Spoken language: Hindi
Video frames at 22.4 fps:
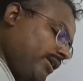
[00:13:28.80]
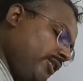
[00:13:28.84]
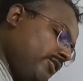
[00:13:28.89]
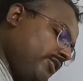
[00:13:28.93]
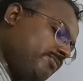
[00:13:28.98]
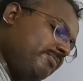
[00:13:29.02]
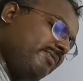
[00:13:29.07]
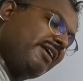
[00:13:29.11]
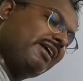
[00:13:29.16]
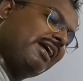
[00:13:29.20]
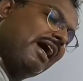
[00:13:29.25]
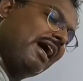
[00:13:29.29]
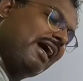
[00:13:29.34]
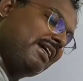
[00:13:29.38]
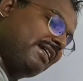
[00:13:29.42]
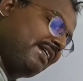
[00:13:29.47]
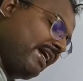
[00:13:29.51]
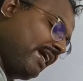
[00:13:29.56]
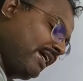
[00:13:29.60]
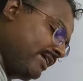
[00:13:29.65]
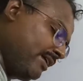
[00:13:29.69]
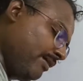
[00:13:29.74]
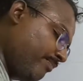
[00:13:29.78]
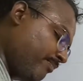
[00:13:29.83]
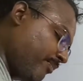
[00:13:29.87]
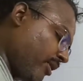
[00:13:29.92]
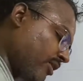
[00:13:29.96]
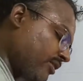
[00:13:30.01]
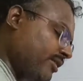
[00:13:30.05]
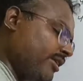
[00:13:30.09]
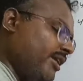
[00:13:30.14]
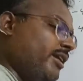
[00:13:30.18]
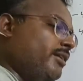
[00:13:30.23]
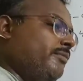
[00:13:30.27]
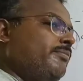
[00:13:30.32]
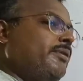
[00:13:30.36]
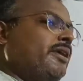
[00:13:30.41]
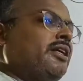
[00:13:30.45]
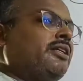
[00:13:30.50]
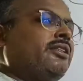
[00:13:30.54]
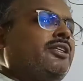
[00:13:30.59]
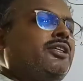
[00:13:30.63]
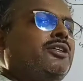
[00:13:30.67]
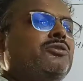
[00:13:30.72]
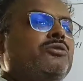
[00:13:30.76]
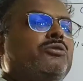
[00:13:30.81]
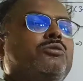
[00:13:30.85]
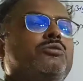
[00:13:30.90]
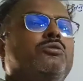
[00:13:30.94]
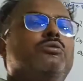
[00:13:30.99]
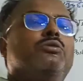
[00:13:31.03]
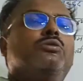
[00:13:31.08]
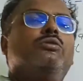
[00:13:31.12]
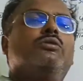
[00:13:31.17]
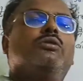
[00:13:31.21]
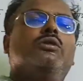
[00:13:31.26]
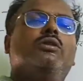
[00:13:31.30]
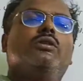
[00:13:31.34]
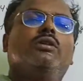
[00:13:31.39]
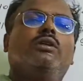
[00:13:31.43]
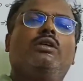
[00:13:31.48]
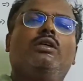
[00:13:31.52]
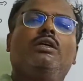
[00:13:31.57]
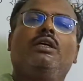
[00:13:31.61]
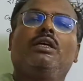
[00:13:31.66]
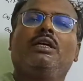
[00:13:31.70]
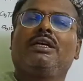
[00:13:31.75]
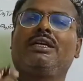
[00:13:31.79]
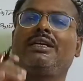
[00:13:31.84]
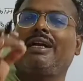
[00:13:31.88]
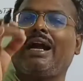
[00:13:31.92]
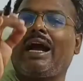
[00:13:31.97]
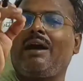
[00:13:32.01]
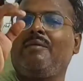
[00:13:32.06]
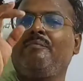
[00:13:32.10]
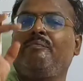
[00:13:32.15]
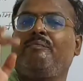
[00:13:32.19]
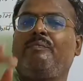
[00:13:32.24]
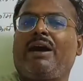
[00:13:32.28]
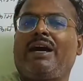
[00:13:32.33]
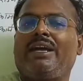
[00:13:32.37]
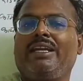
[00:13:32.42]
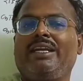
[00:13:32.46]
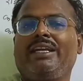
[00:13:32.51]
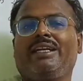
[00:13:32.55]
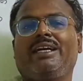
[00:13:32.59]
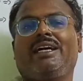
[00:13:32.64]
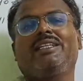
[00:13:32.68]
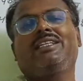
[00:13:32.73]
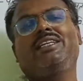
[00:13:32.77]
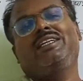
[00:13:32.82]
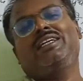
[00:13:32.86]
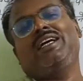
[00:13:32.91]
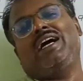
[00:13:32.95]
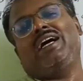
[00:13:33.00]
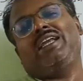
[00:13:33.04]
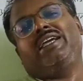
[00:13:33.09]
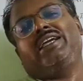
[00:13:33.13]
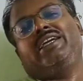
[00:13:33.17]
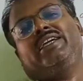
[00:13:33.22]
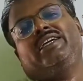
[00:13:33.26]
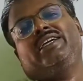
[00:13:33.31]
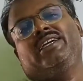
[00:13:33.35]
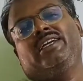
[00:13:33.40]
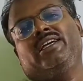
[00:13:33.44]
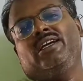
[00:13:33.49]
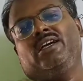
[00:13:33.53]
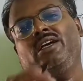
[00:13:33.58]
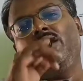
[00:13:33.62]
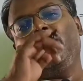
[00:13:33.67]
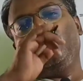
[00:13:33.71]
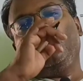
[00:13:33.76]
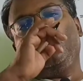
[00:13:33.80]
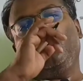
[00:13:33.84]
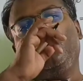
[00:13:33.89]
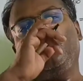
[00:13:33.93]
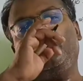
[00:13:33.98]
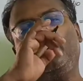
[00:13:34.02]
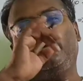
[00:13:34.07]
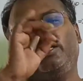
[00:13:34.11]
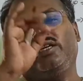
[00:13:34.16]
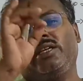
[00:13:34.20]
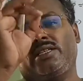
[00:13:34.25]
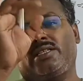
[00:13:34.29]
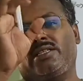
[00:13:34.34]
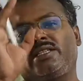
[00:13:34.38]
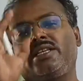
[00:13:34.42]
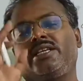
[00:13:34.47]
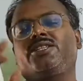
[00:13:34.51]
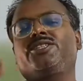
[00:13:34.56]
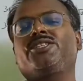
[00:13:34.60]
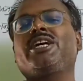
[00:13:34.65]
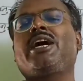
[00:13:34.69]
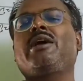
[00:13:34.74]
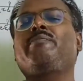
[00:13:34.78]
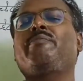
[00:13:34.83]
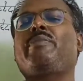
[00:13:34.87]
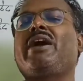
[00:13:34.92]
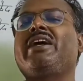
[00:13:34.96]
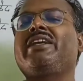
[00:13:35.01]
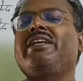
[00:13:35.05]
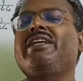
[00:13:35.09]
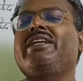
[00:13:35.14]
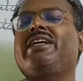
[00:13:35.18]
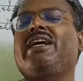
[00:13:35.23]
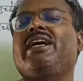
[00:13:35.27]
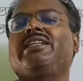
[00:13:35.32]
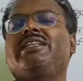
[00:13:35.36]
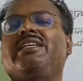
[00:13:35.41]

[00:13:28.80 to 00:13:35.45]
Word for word: इसमें कहा गया है कि प्रत्येक व्यक्ति को काम पाने का अधिकार है शिक्षा पाने का